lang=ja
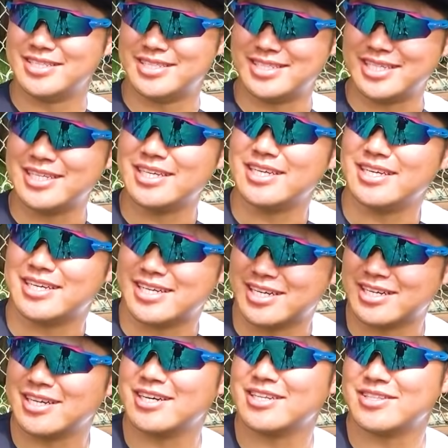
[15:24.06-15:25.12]
ぜひ
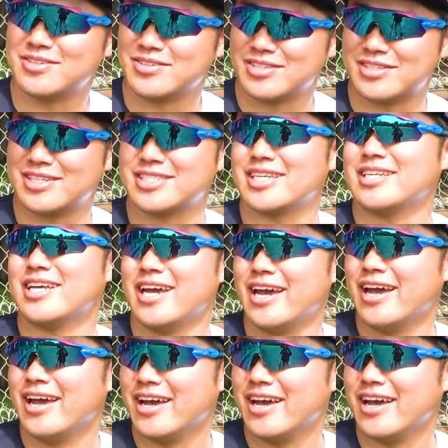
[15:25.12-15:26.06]
考えておいてくださいね。